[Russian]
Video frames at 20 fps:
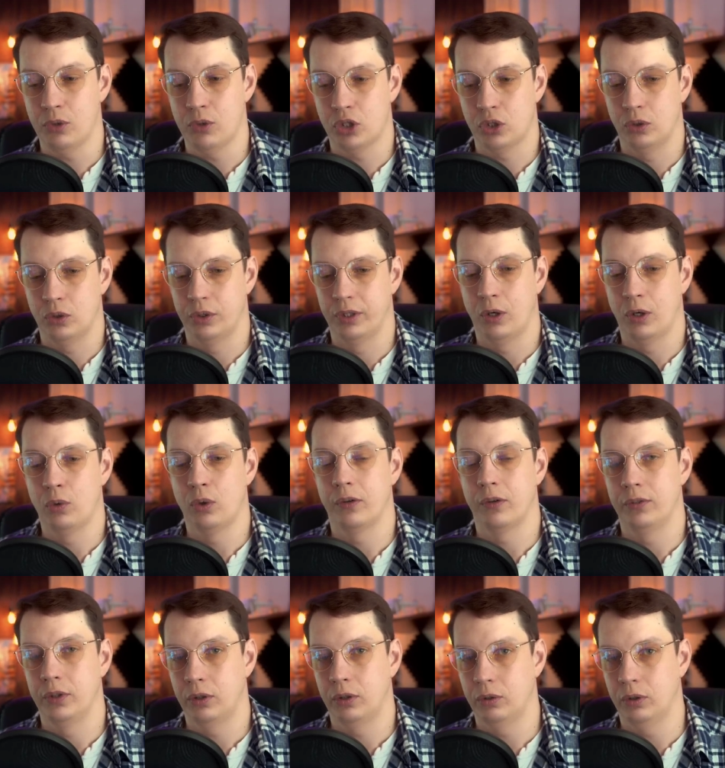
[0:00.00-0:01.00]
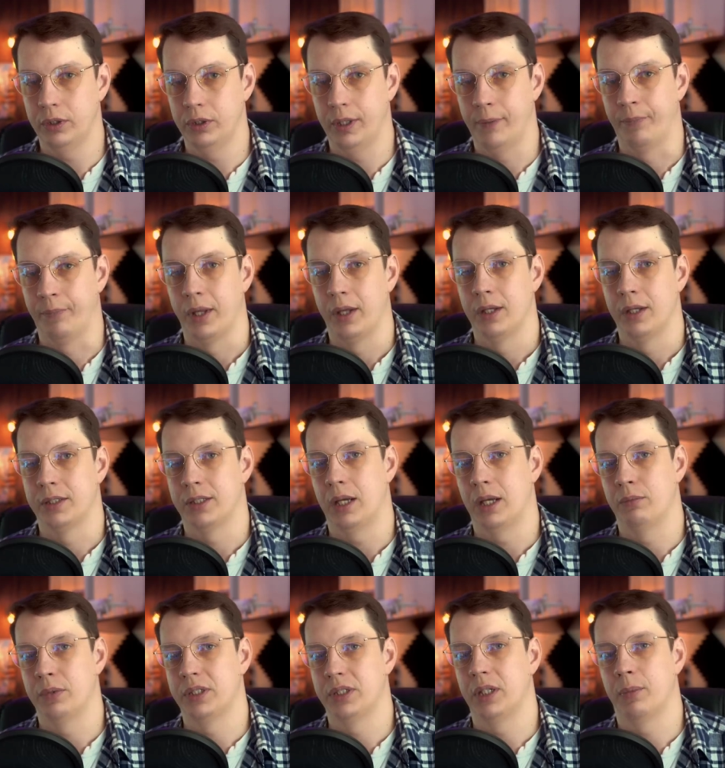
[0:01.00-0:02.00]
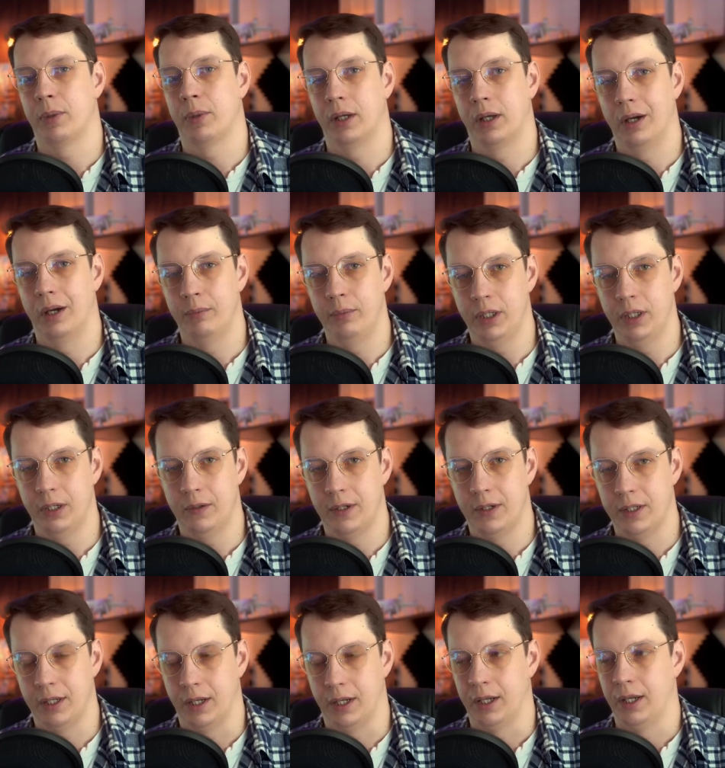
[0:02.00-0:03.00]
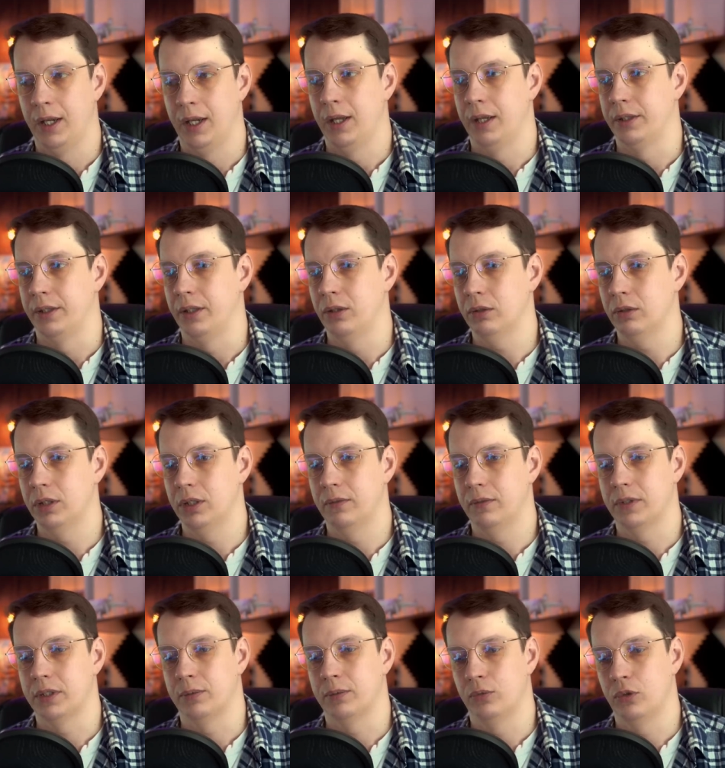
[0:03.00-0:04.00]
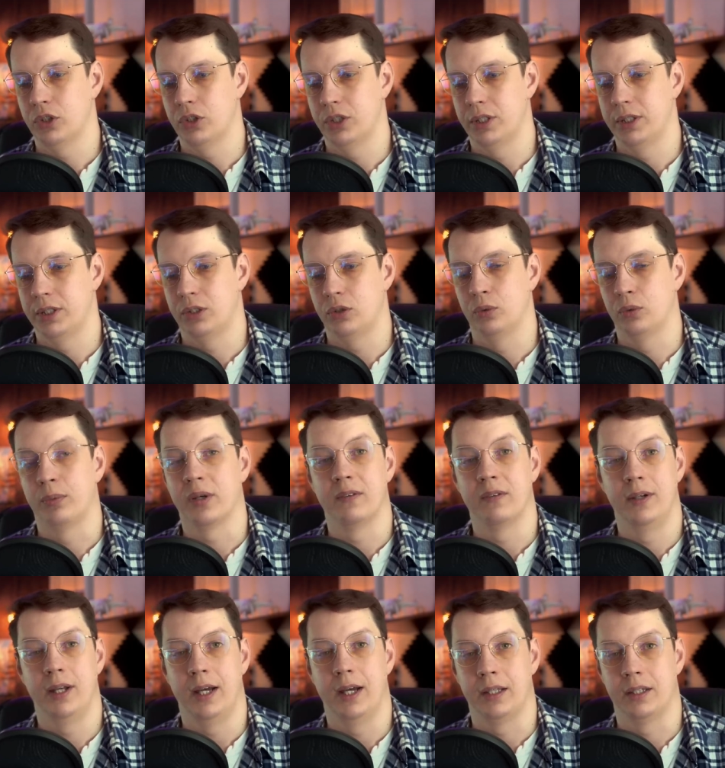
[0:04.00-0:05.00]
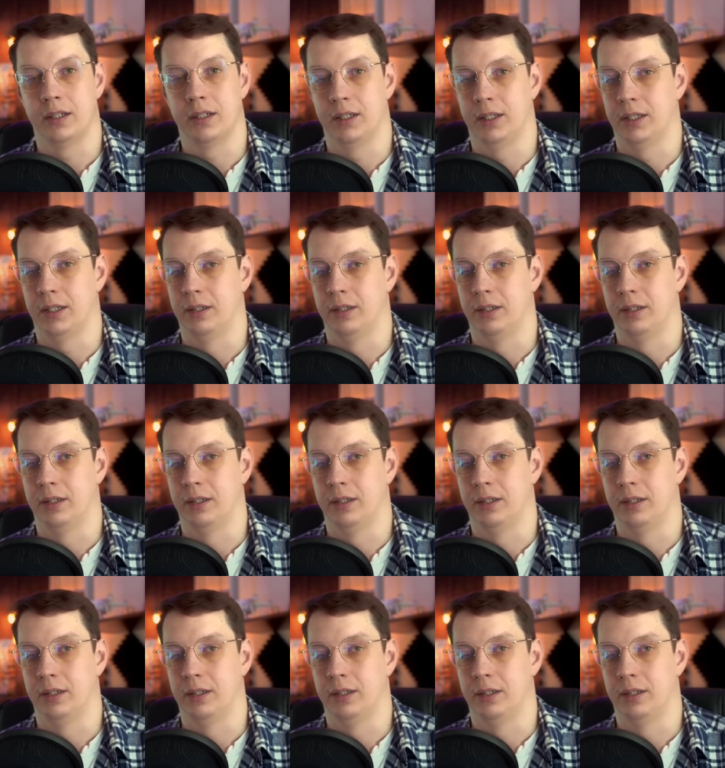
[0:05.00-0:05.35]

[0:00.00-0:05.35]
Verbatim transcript: что на уровне кода сам язык программирования дает нам возможность управлять э,